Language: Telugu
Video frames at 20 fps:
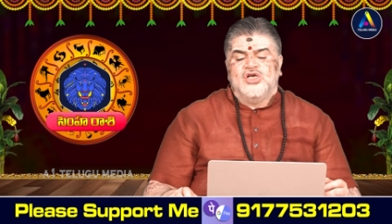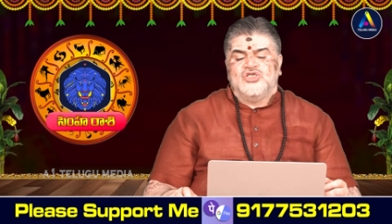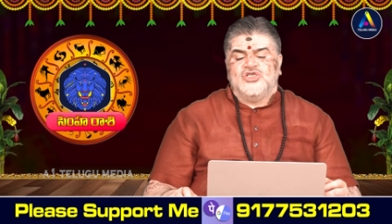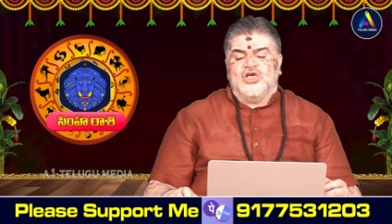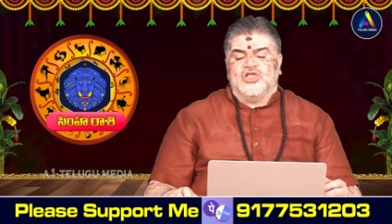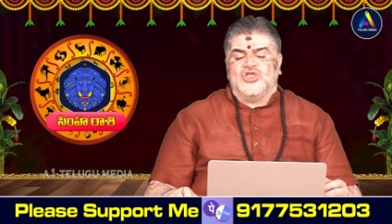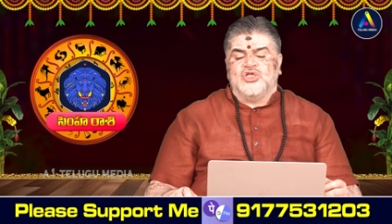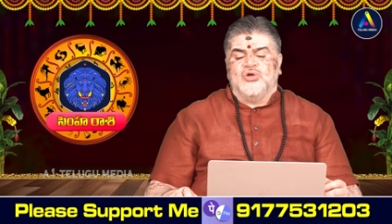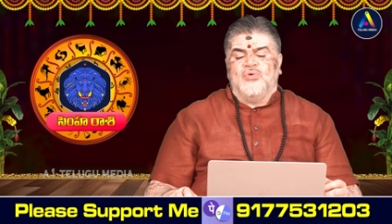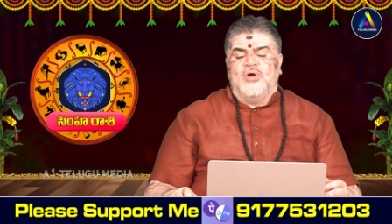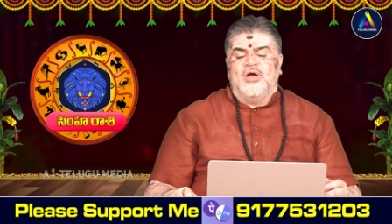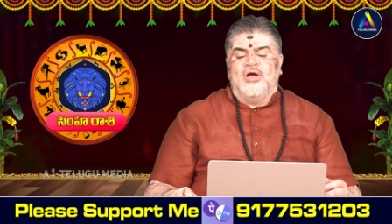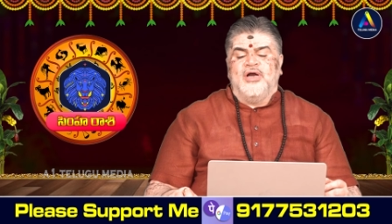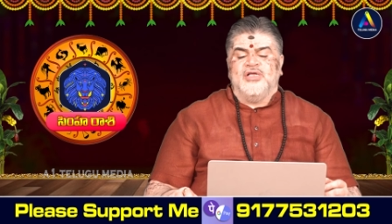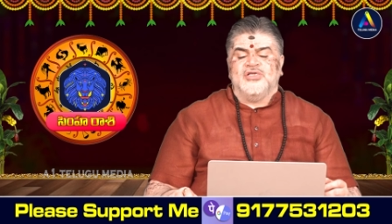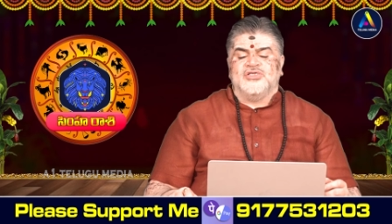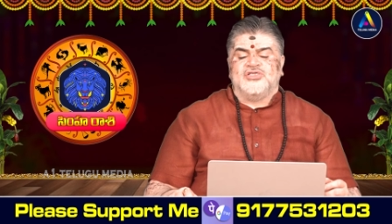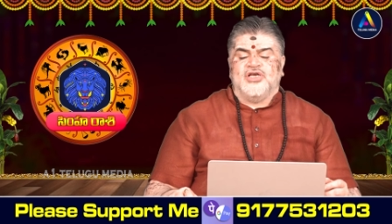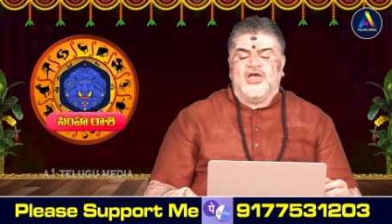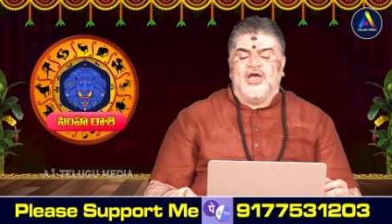శత్రువుల
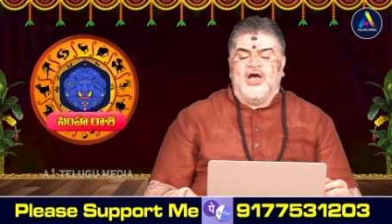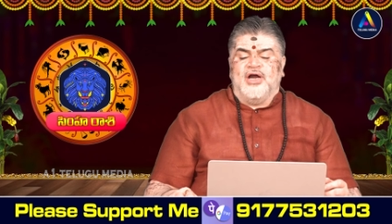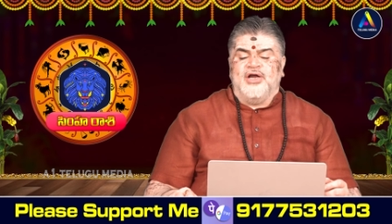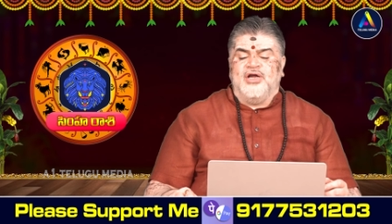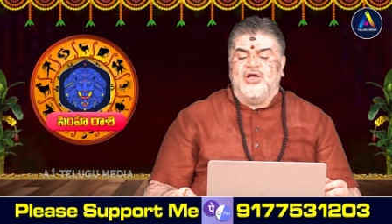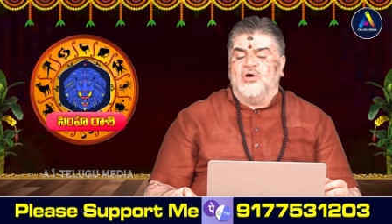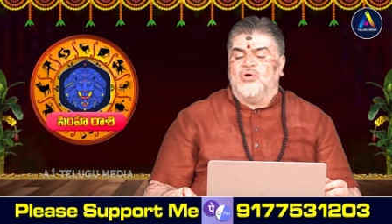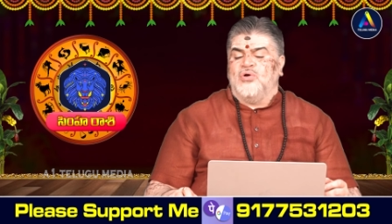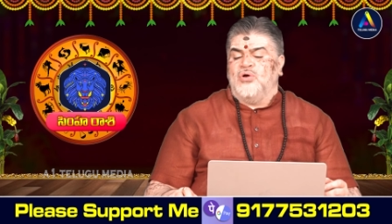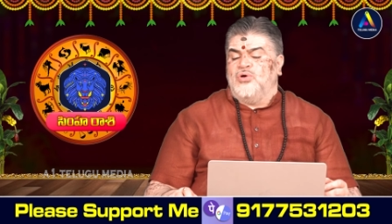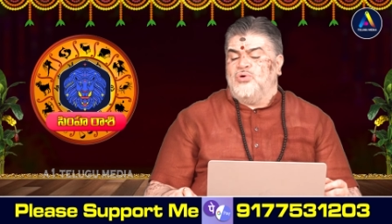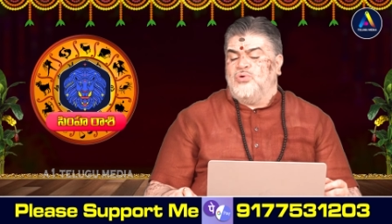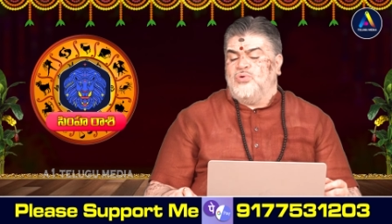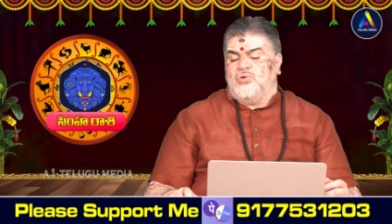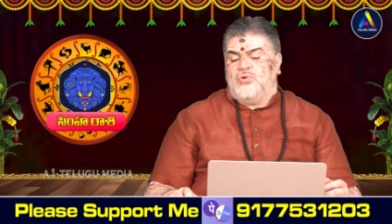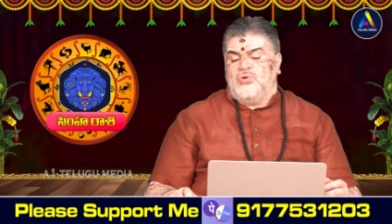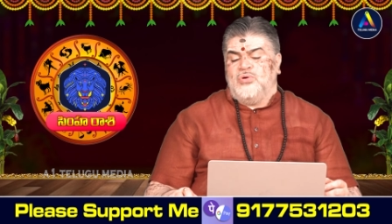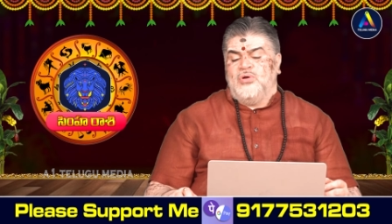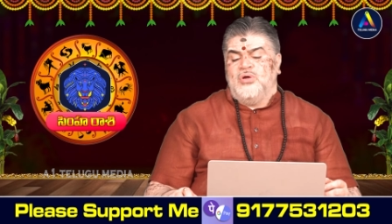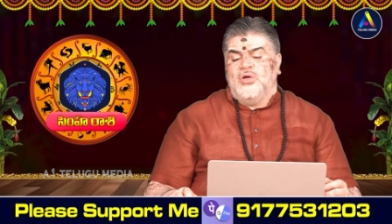నుంచి అడ్డంకులు
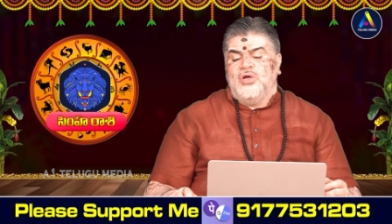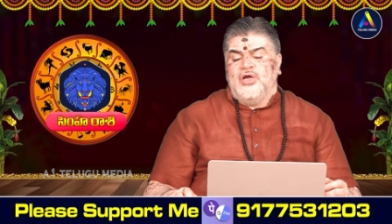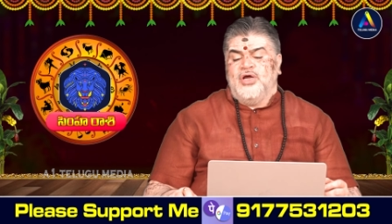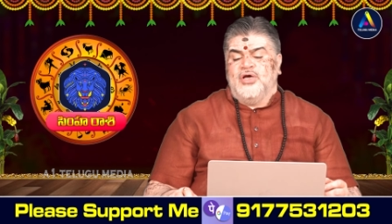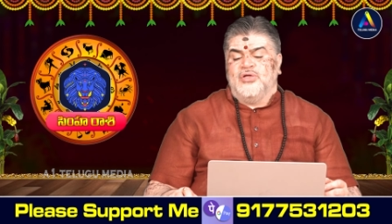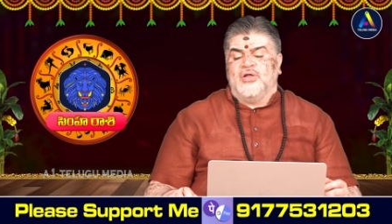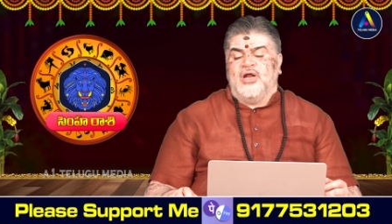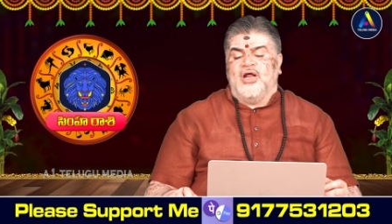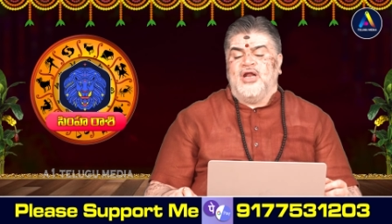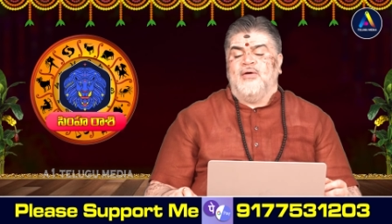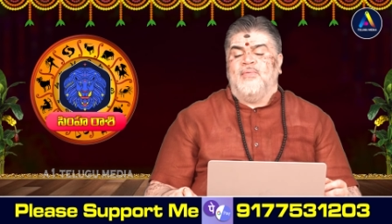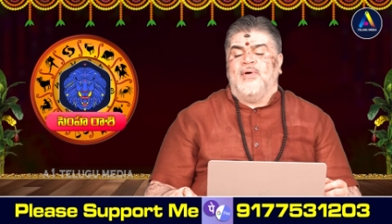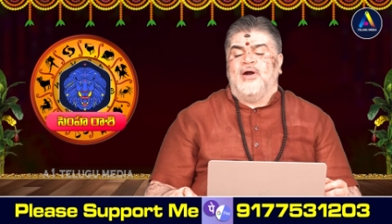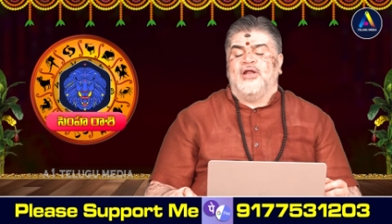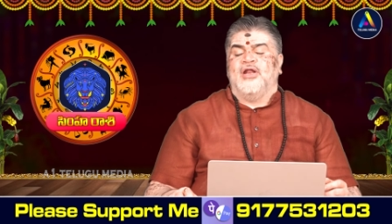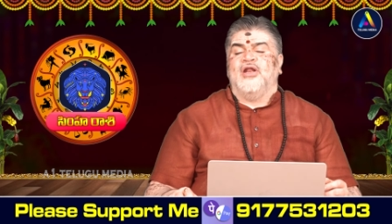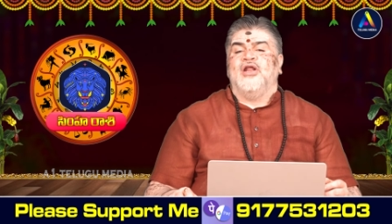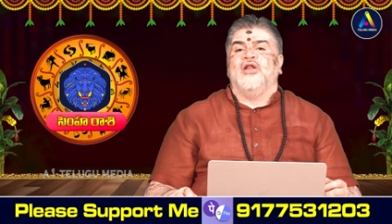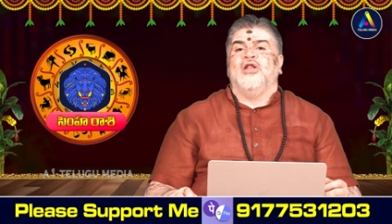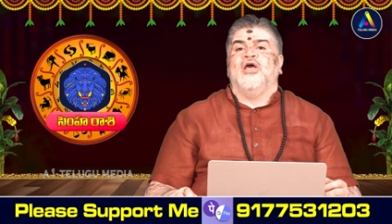ఎదురైన
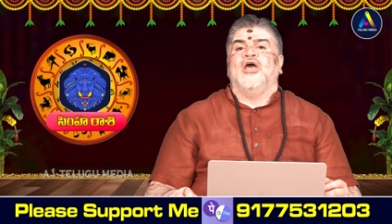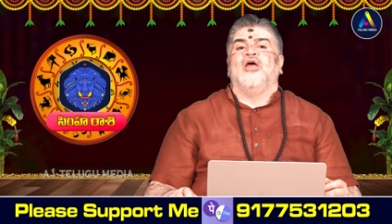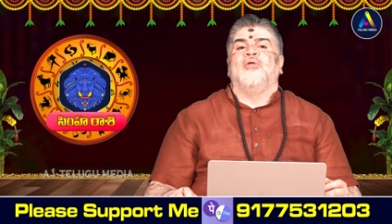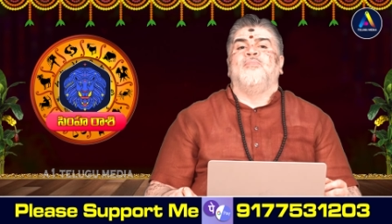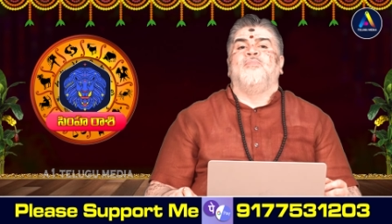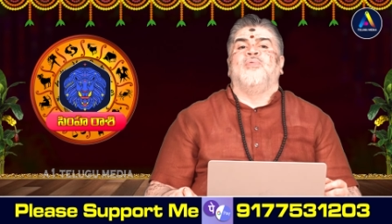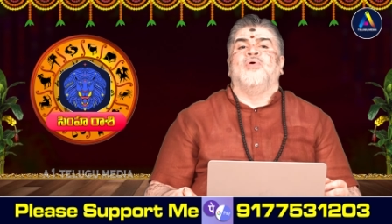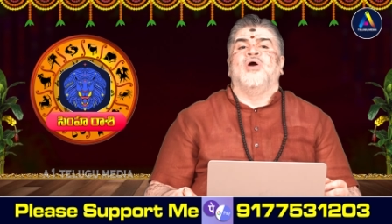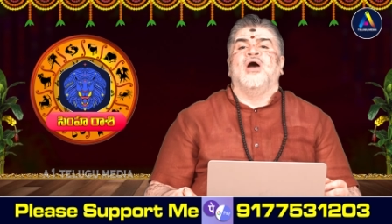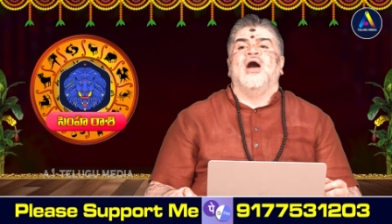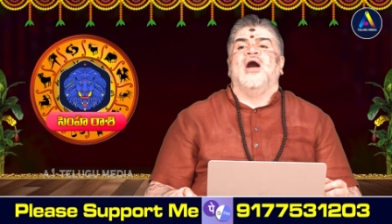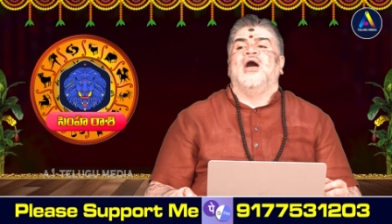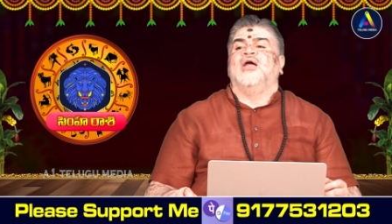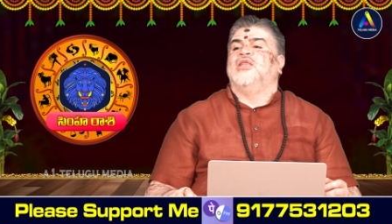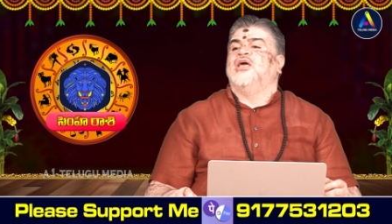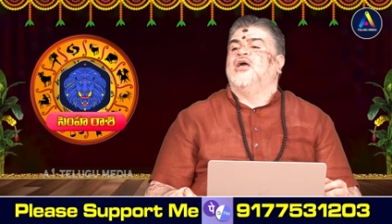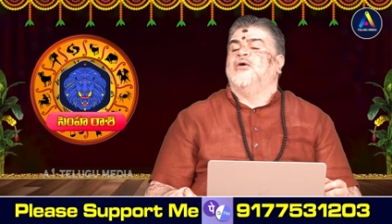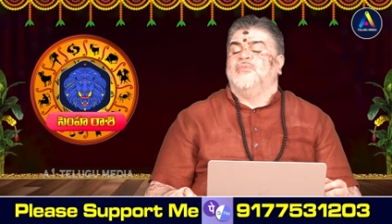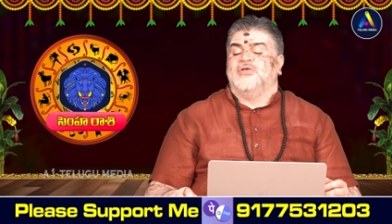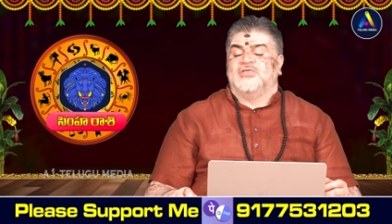వాటిని నేర్పుగా
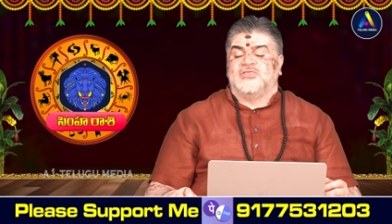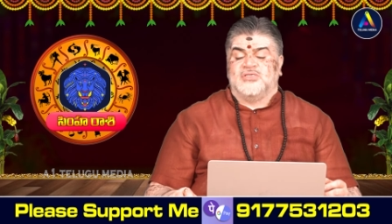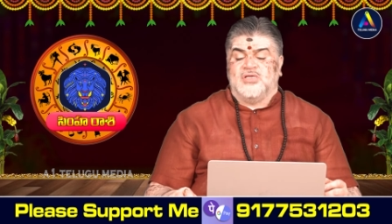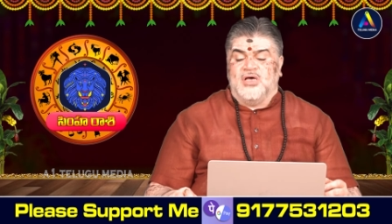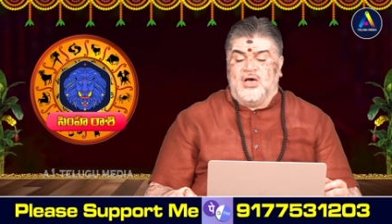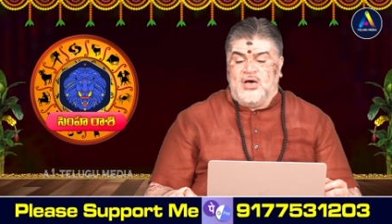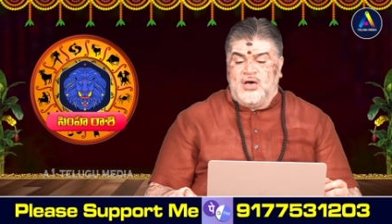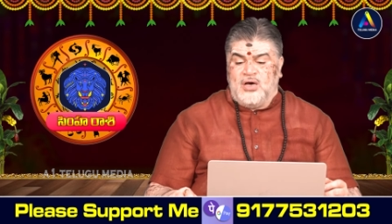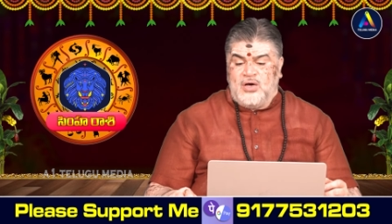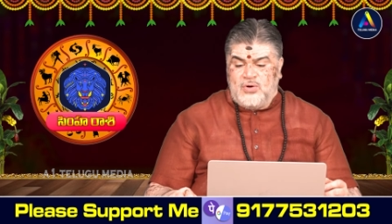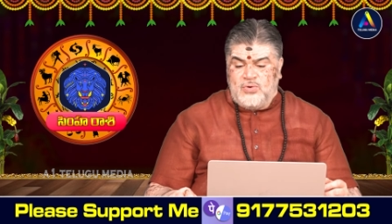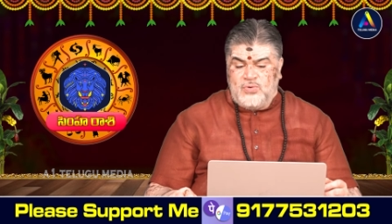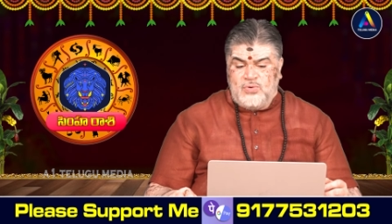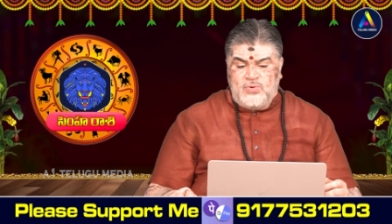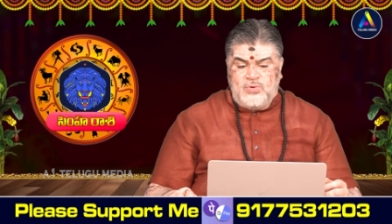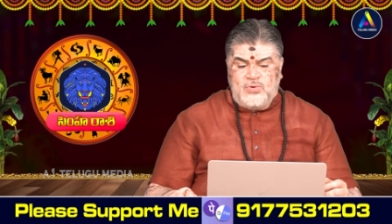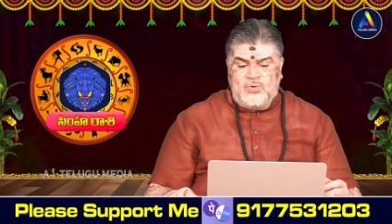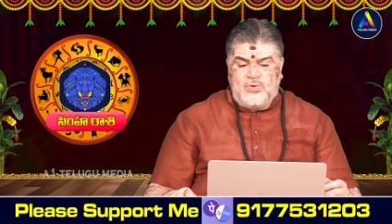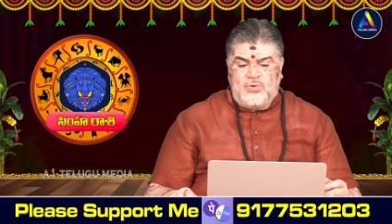అధిగమిస్తారు